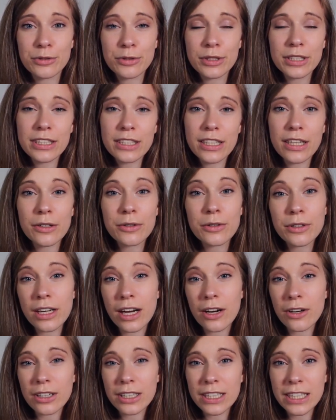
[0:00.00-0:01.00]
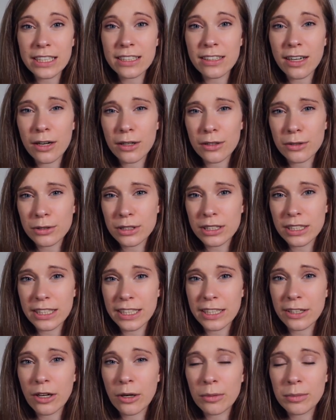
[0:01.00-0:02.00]
Twitter oder auch hier unter
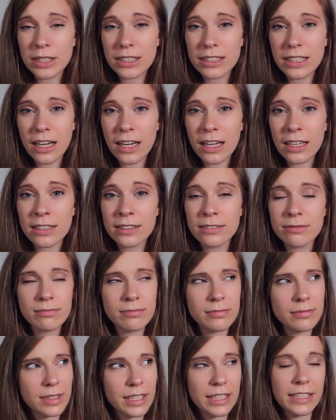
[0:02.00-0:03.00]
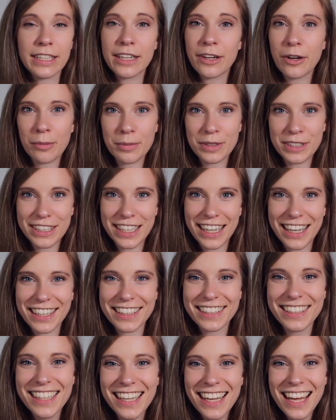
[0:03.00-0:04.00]
den Kommentaren, in den
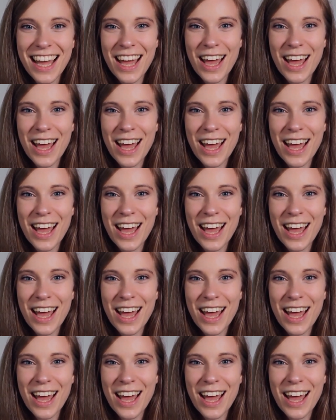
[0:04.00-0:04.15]
Kommentaren,